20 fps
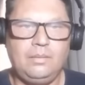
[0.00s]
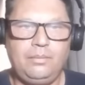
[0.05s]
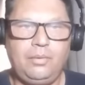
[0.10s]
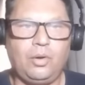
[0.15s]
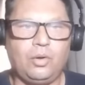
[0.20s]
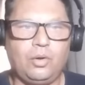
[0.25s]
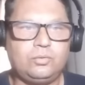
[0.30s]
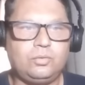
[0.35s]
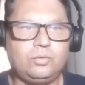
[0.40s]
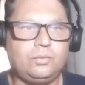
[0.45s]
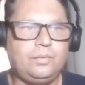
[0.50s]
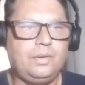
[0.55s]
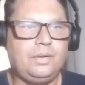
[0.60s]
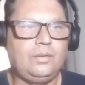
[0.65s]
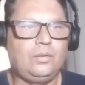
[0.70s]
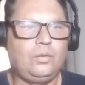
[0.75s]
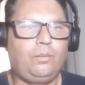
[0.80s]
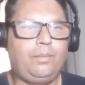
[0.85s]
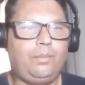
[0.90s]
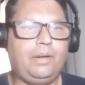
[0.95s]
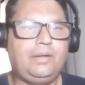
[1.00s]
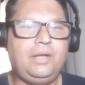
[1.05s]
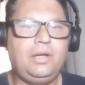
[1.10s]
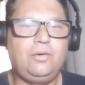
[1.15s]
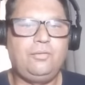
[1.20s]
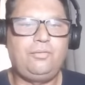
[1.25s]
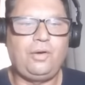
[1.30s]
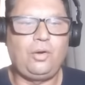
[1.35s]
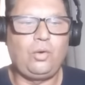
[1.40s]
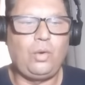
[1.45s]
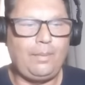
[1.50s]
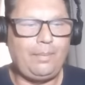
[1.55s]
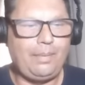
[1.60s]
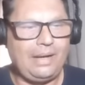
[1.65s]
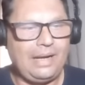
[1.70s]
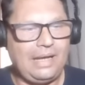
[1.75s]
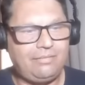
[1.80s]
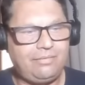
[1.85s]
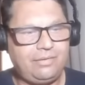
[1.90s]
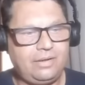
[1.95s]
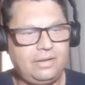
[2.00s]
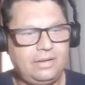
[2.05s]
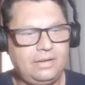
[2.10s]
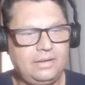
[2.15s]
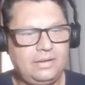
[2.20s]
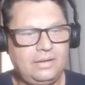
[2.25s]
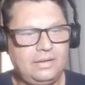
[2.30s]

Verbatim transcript: Pronto. O Pedrinho falou a palavra